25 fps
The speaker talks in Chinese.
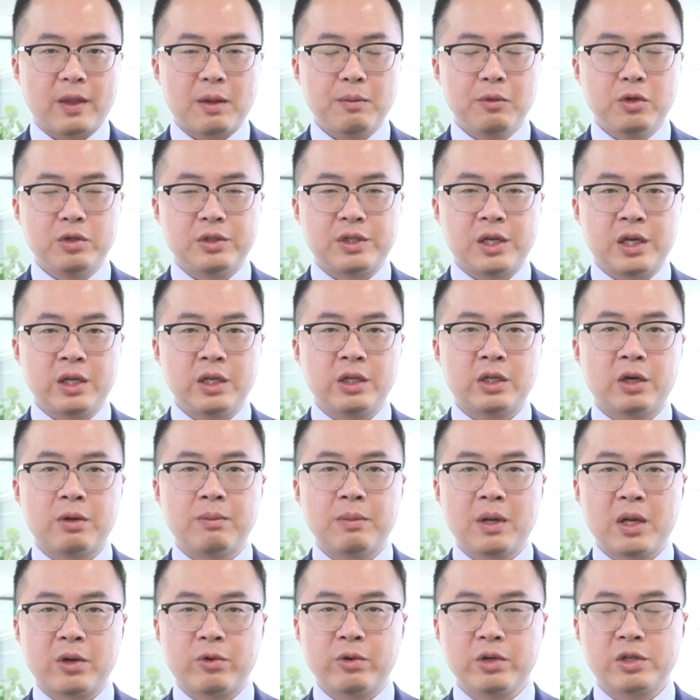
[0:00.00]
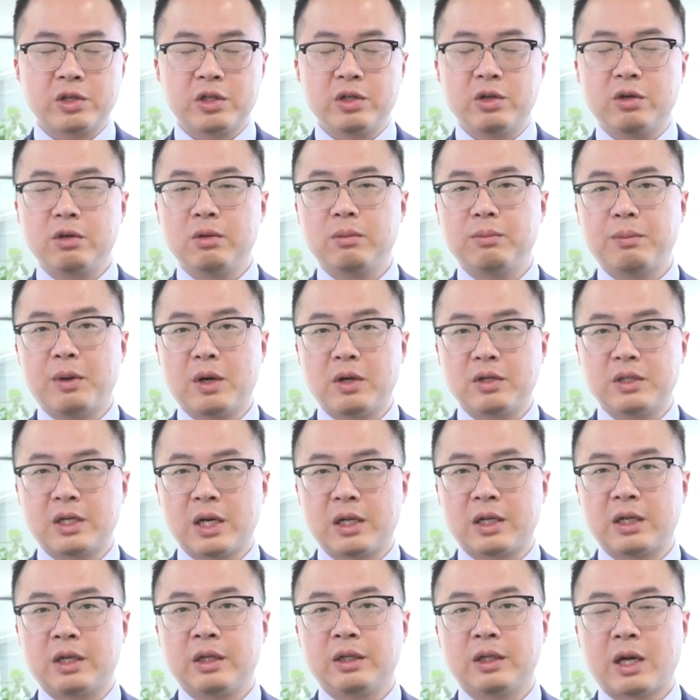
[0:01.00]
目前一桶美国石油报
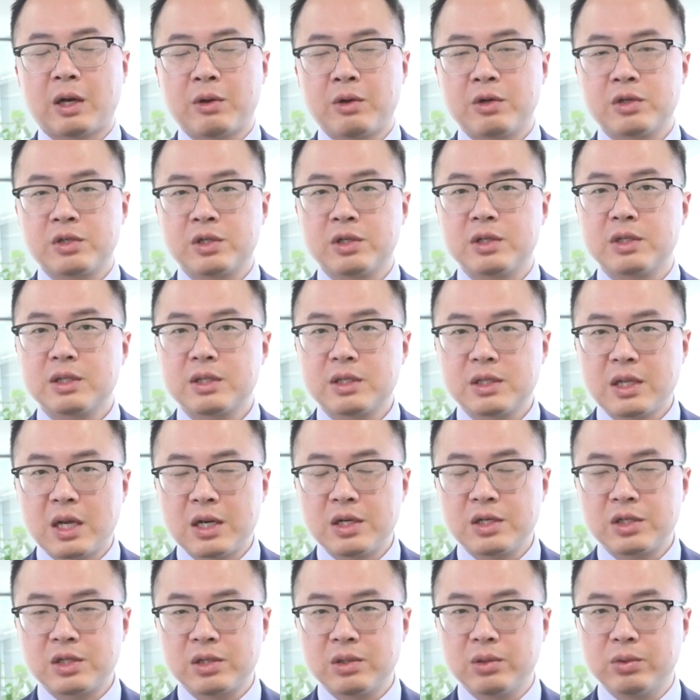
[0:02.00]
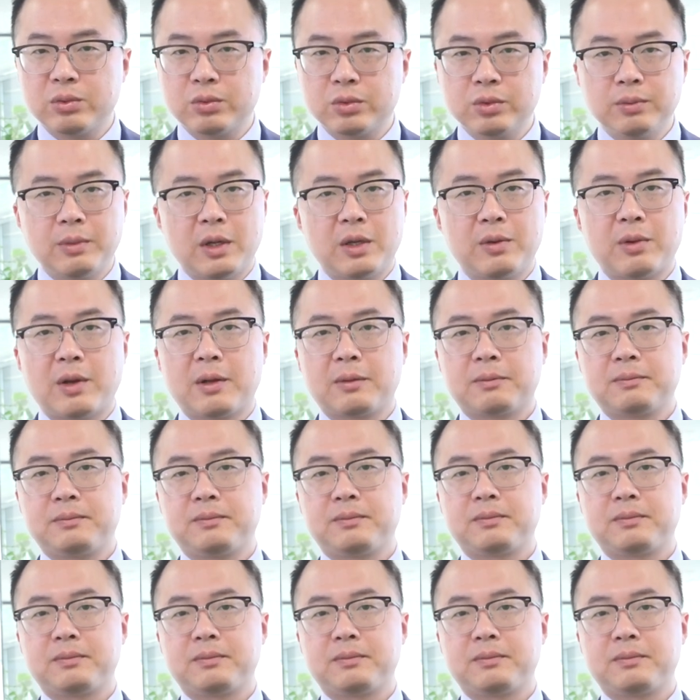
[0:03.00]
价呢，大约是三十五美元。